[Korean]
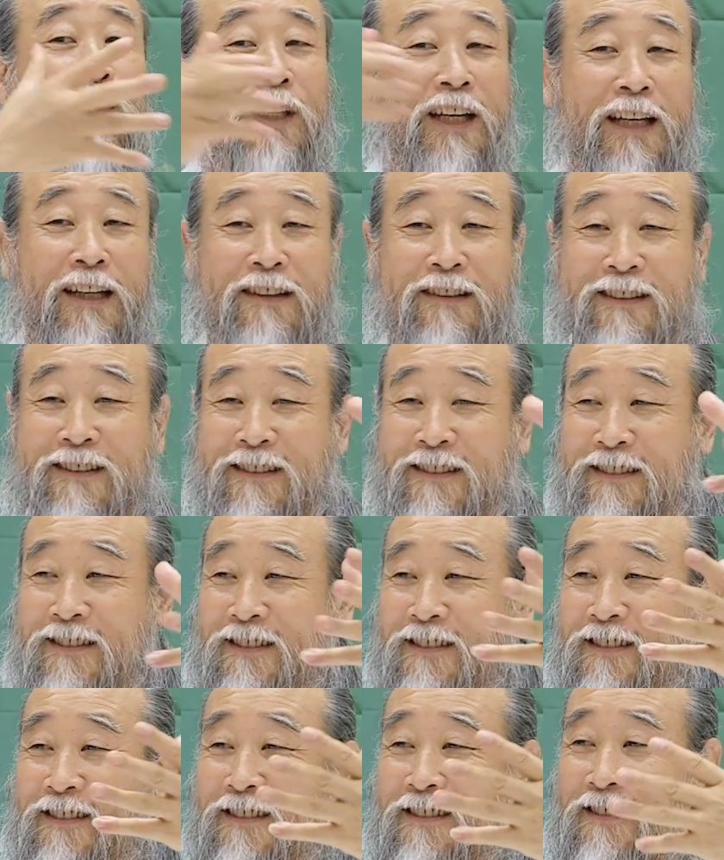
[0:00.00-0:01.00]
거예요.
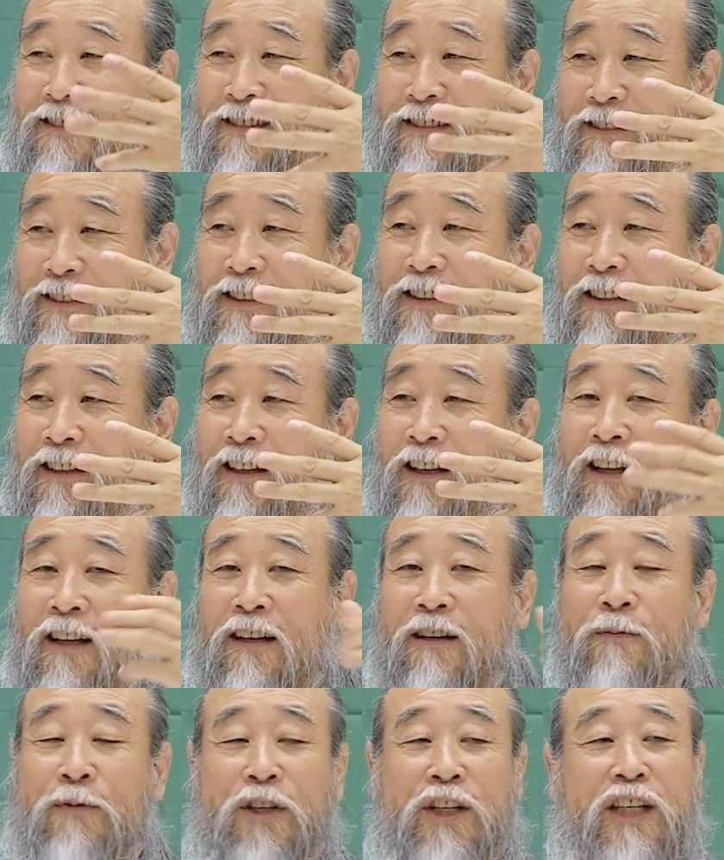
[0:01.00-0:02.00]
어?
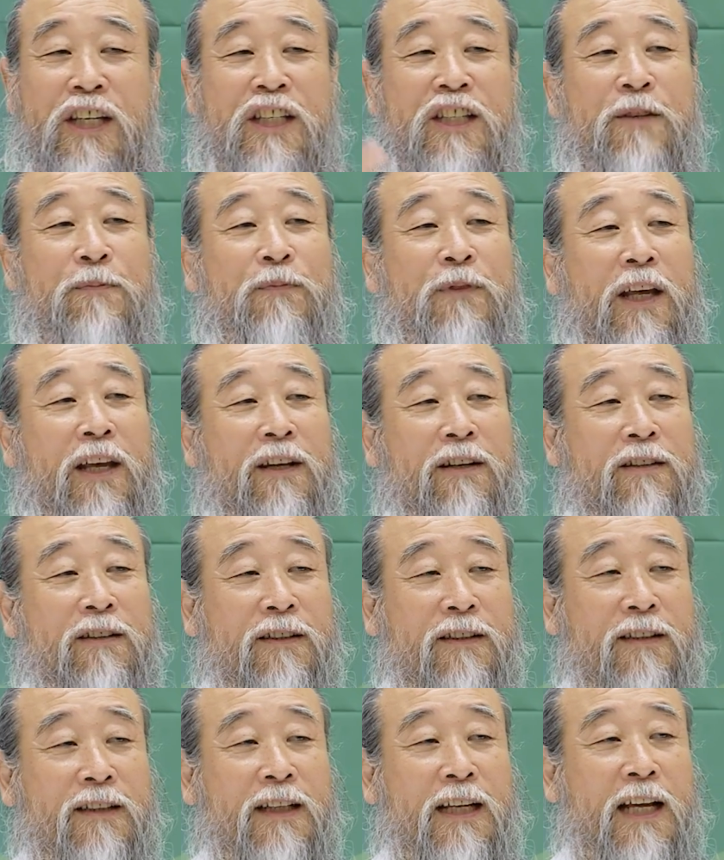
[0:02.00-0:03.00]
그럼
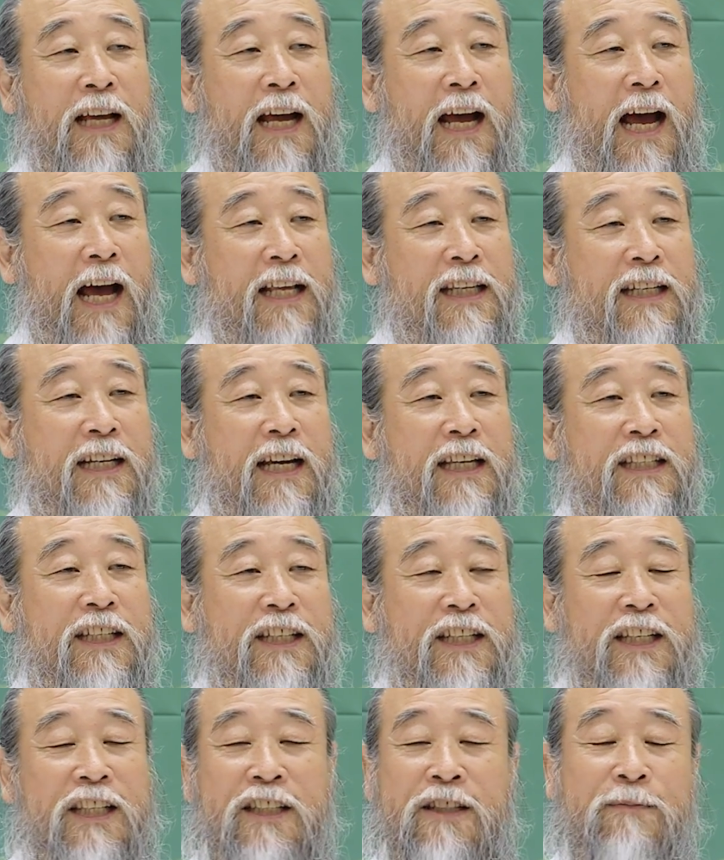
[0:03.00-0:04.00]
20대에는 아직까지
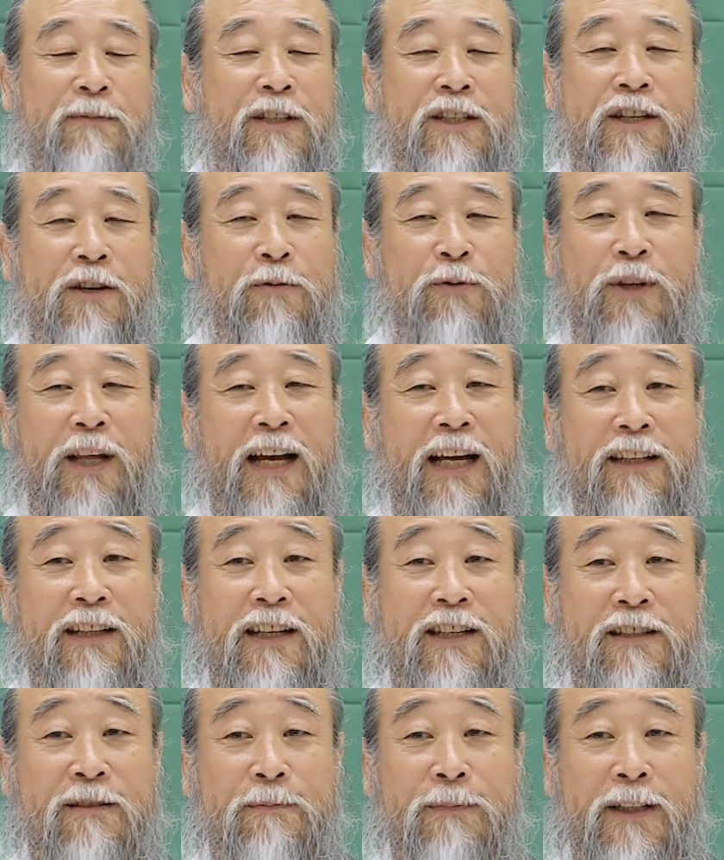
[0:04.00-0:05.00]
이념을 세울 때가 안
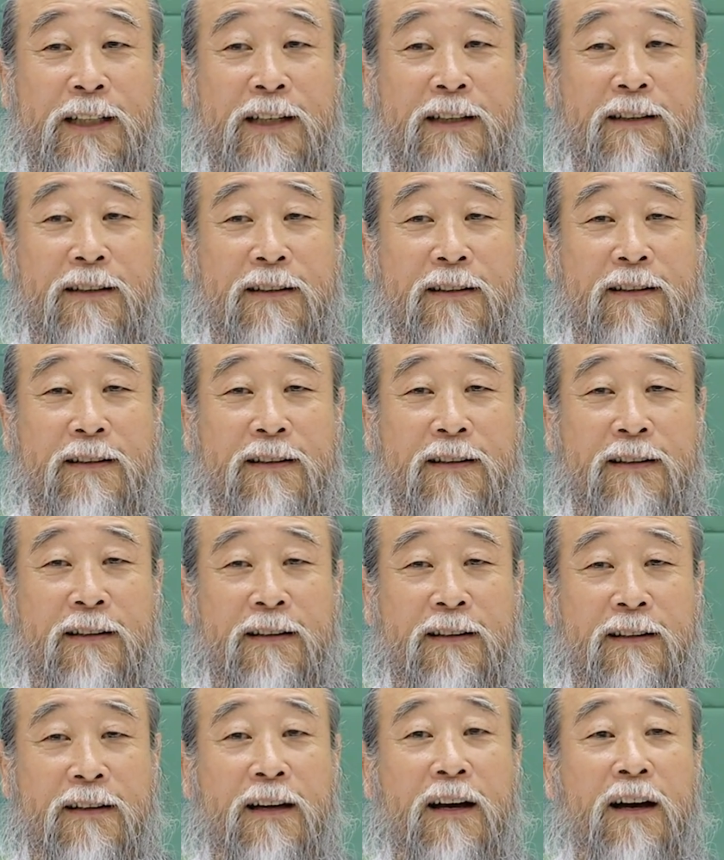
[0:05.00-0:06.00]
됐습니다.
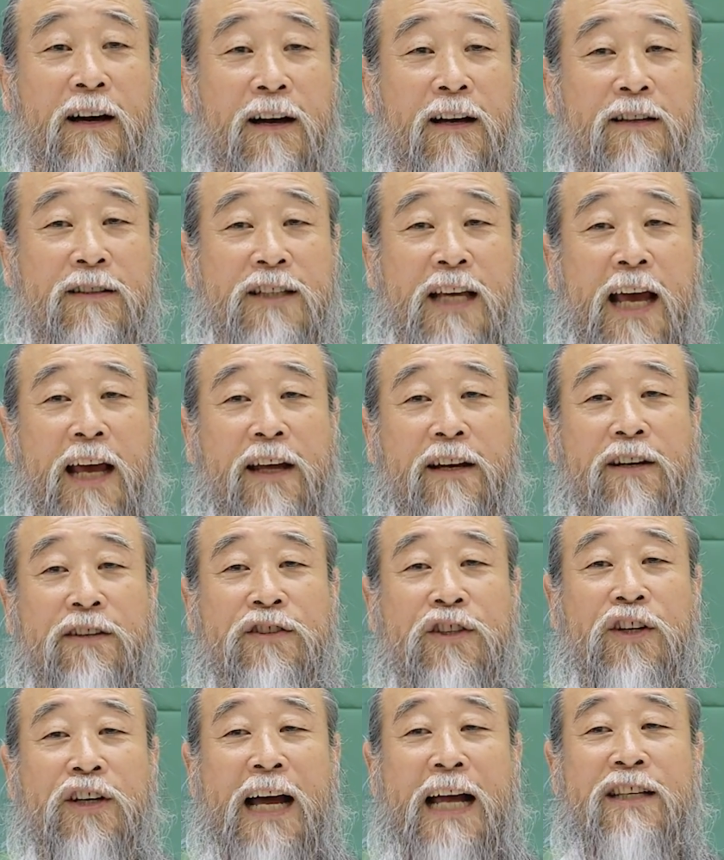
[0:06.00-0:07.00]
아,
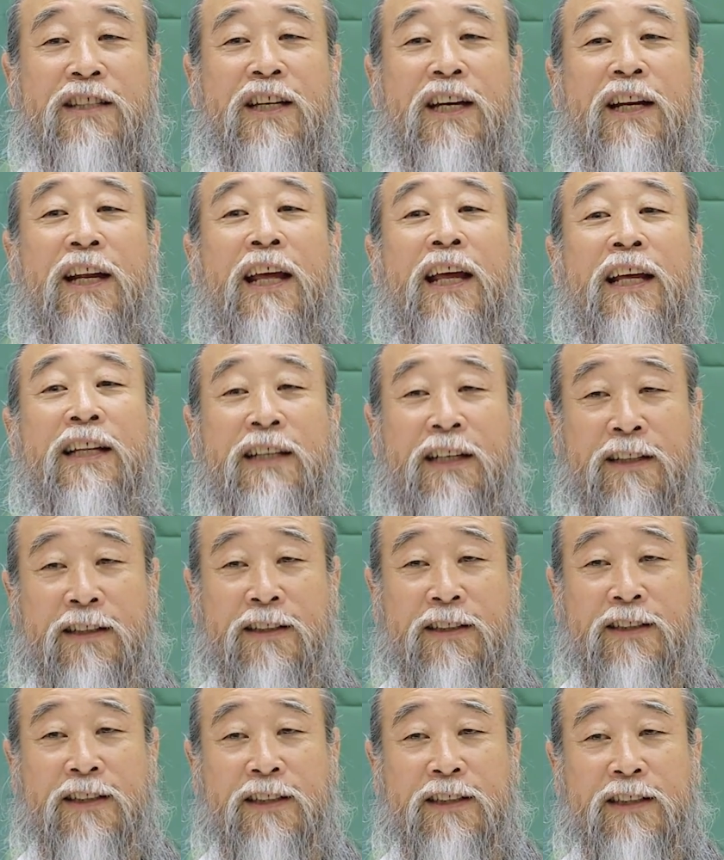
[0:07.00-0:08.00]
사회를 더 관찰해야 되는
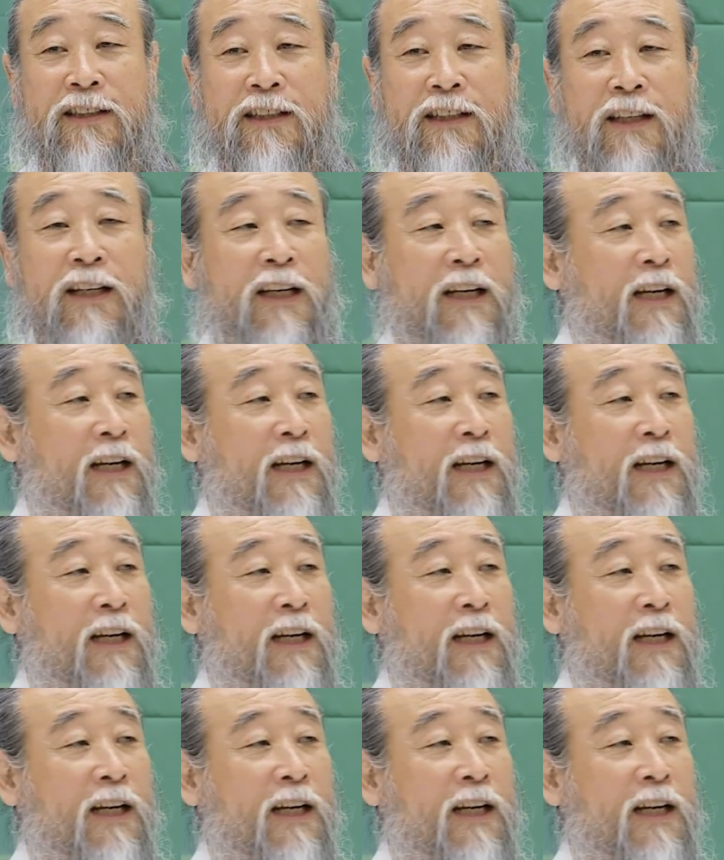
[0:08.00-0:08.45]
것이지.